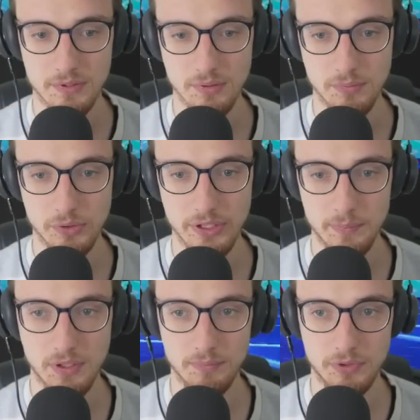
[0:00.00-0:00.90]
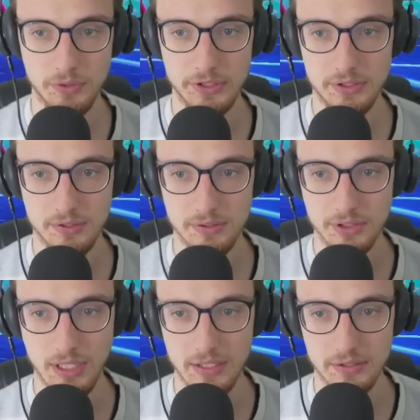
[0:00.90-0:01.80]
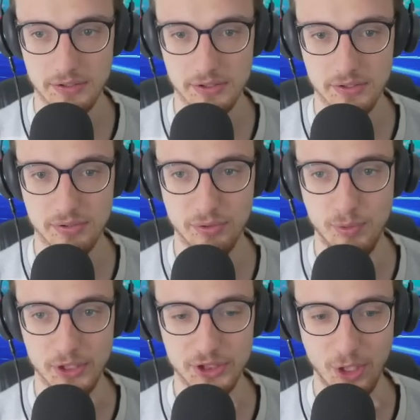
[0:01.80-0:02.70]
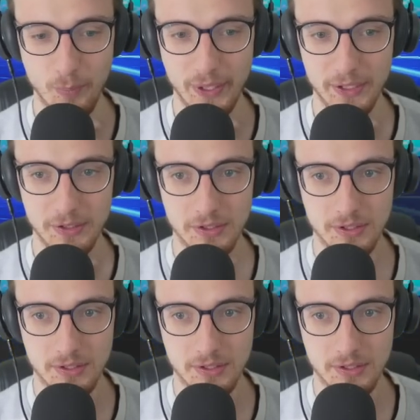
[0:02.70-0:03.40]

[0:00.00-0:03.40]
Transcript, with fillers: So, Mogelieb kommt durch. Schaden ist überschaubar.